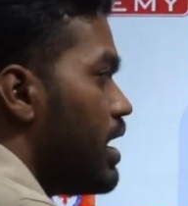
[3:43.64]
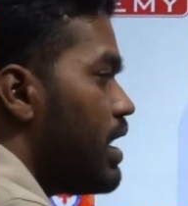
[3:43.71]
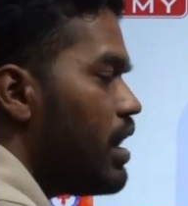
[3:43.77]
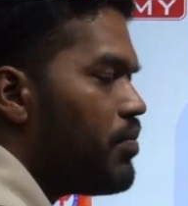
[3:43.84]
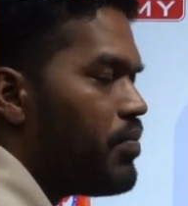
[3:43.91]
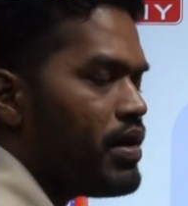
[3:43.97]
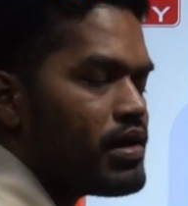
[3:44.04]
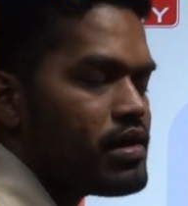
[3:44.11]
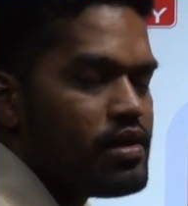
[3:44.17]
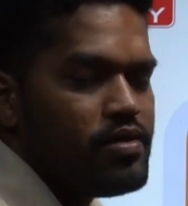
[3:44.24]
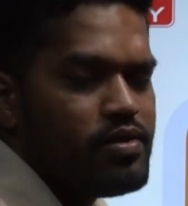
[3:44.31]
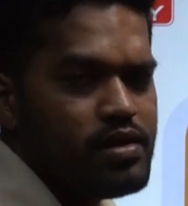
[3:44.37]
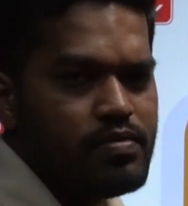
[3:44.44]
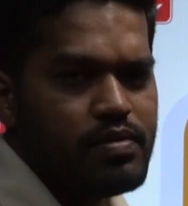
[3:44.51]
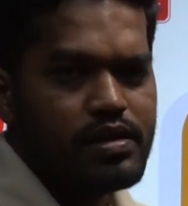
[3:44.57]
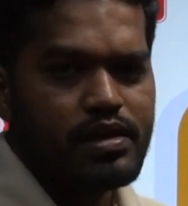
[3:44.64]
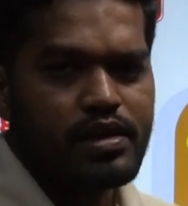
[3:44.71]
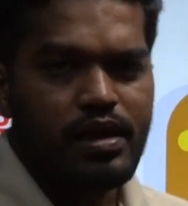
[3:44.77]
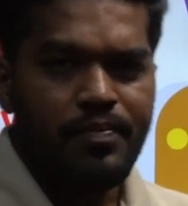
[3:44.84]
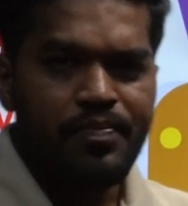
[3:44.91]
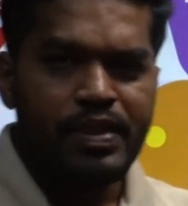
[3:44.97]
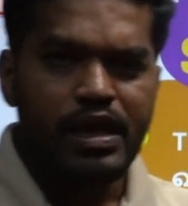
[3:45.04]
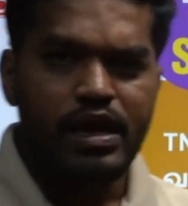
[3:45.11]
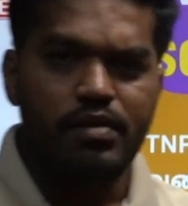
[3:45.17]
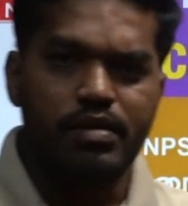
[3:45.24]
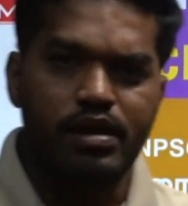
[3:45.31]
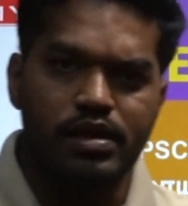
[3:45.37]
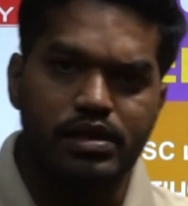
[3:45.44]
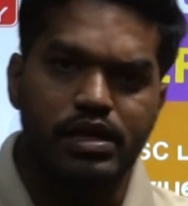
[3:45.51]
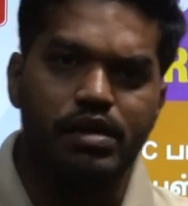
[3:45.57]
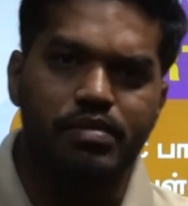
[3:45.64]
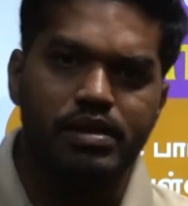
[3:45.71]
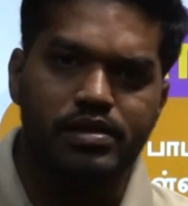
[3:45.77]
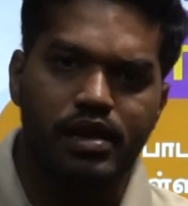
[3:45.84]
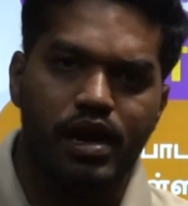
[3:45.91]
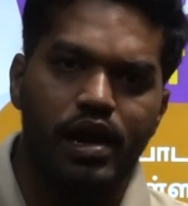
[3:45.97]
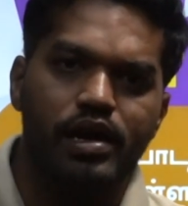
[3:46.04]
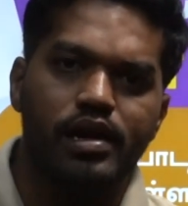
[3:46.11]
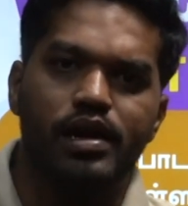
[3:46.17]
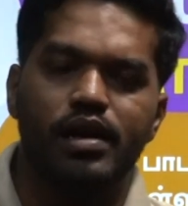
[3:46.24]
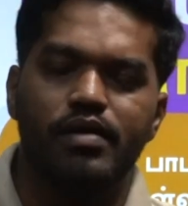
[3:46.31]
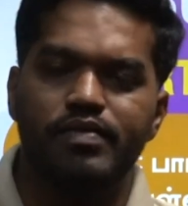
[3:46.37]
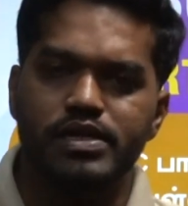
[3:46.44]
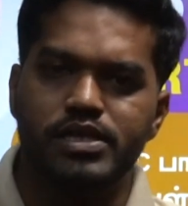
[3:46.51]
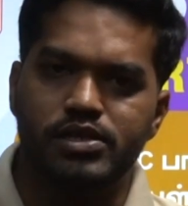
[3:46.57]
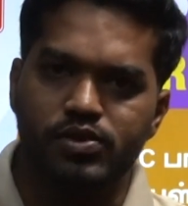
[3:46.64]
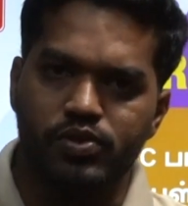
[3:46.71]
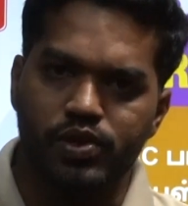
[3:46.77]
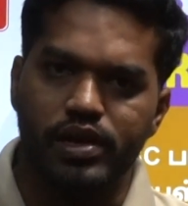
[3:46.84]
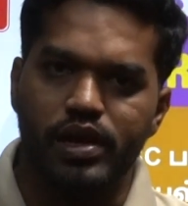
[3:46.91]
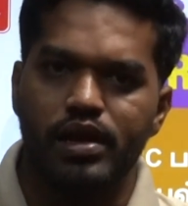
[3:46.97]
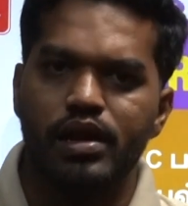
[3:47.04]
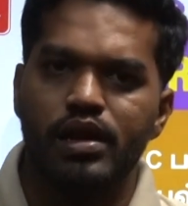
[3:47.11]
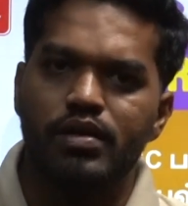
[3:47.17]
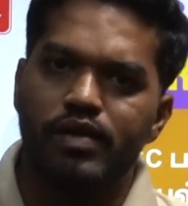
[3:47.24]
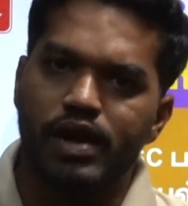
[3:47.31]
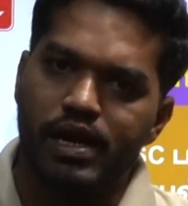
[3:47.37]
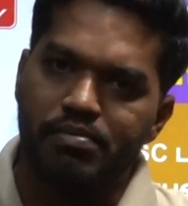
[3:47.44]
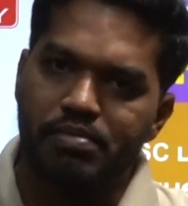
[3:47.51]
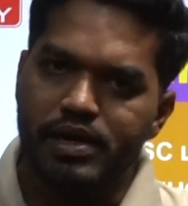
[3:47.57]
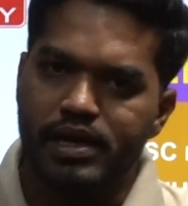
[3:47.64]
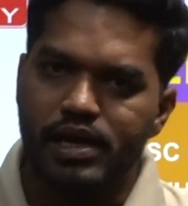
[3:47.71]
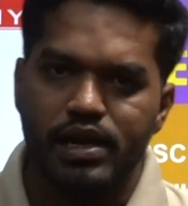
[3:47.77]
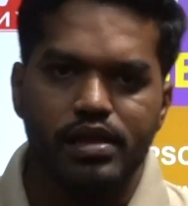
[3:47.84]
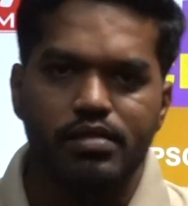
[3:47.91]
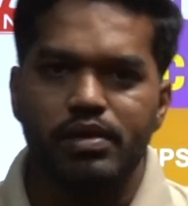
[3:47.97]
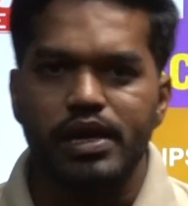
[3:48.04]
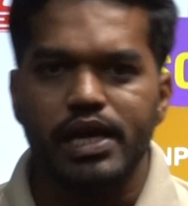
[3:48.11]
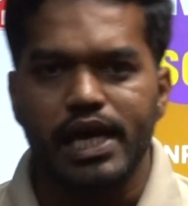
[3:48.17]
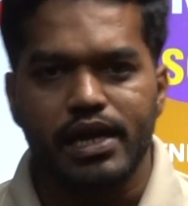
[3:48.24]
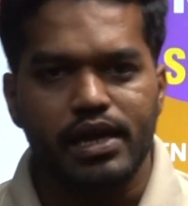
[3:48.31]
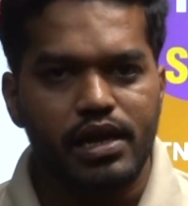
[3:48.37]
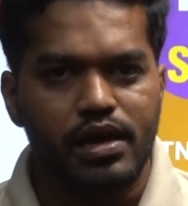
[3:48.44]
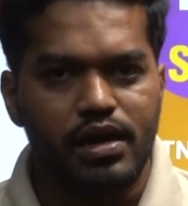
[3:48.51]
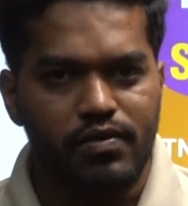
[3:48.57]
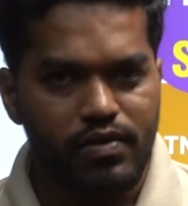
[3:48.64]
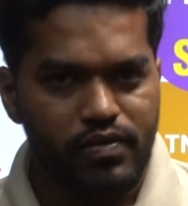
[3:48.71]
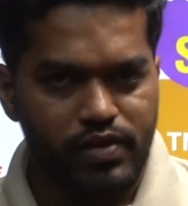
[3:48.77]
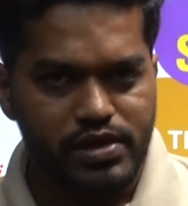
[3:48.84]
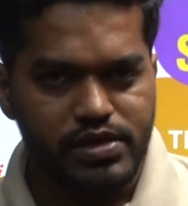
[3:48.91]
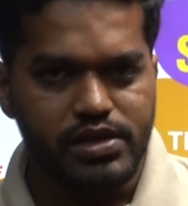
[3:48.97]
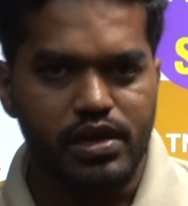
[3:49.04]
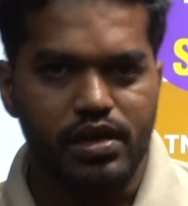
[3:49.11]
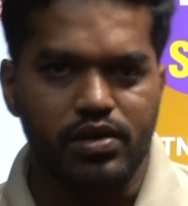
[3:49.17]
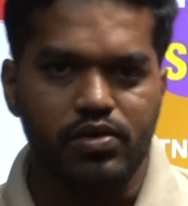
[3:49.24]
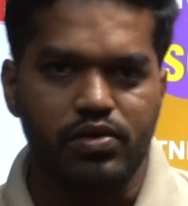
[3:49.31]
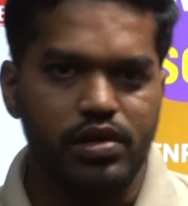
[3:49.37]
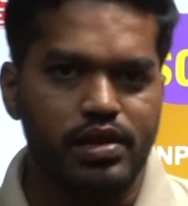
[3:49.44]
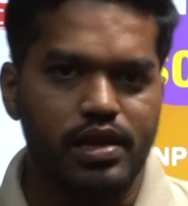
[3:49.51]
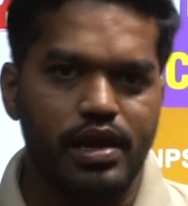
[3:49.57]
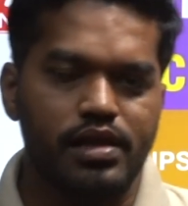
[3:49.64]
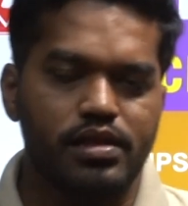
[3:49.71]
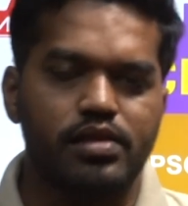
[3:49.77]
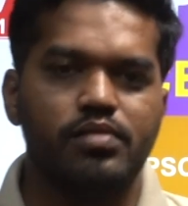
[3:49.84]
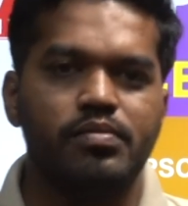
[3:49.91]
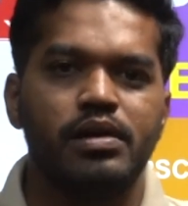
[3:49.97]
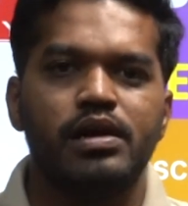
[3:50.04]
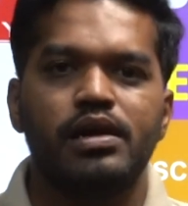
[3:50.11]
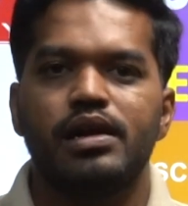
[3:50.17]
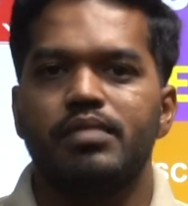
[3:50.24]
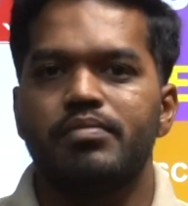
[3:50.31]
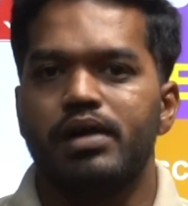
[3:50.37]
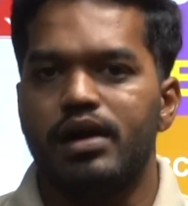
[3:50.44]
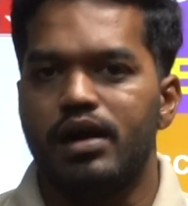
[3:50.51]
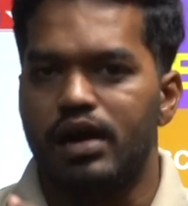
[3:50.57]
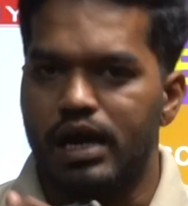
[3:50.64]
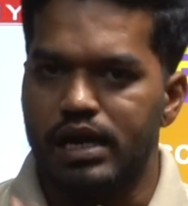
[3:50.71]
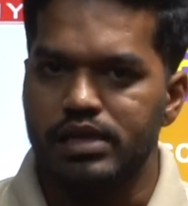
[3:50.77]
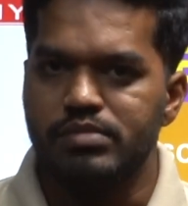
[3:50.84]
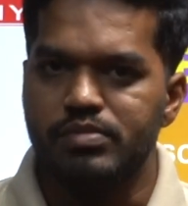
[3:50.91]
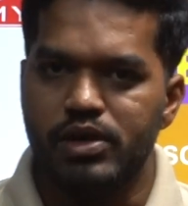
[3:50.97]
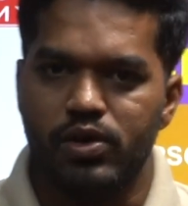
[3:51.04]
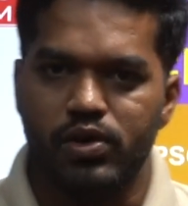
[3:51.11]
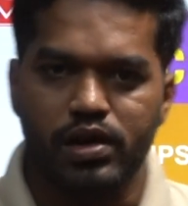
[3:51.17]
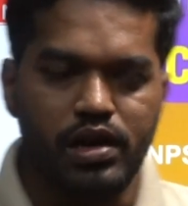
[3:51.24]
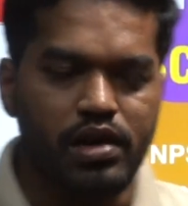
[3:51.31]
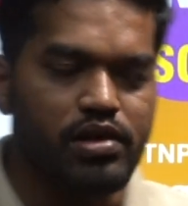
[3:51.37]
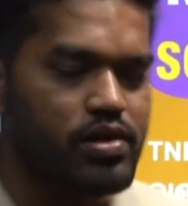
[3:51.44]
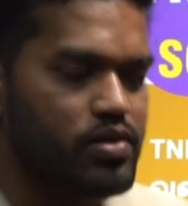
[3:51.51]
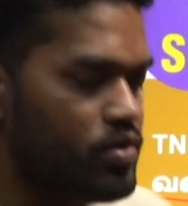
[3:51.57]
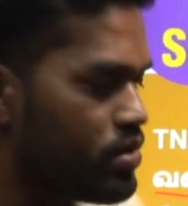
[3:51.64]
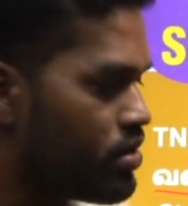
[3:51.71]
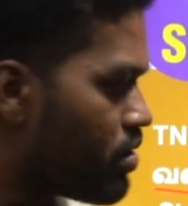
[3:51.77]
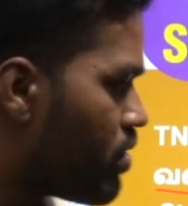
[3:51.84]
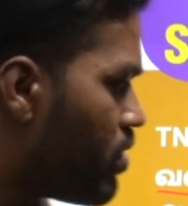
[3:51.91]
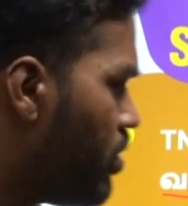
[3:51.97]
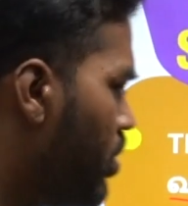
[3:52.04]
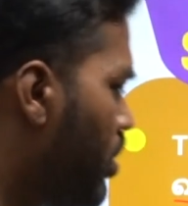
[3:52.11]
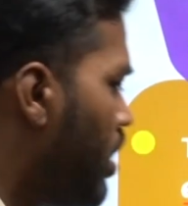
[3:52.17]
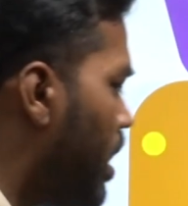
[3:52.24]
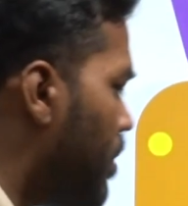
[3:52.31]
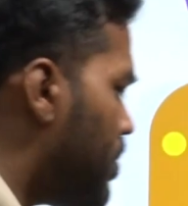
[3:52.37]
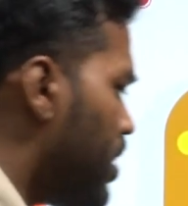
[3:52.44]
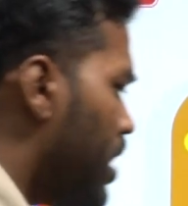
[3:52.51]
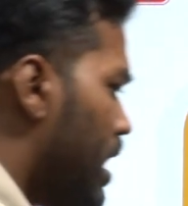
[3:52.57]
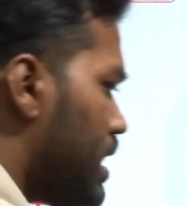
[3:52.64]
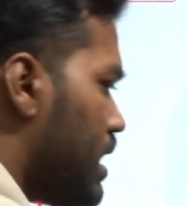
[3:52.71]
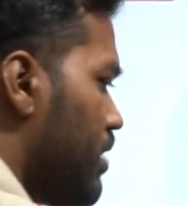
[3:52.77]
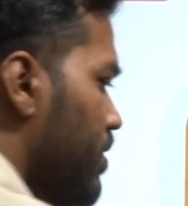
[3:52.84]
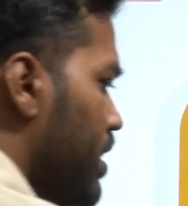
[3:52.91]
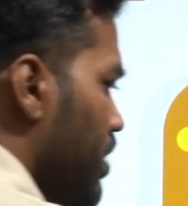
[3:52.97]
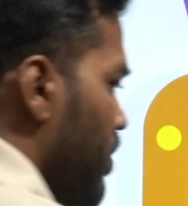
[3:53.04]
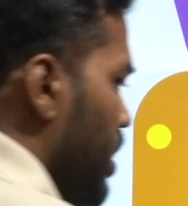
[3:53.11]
எல்லா பாடத்துலையும் வந்து பார்த்திங்கன்னா நம்ம சிலபஸ் ஆர்டரில் ஃபஸ்ட்டு நோய்கள் வகைப்பட்டியல் இந்த மாதிரி என்னென்ன வரிசையாக இருக்கிறோ அது எல்லாத்தையும் நம்ம அரேஞ்ச்மெண்ட்டோட இதில் வந்து கொடுத்துருக்குறோம் அப்புறம் அட்டவணை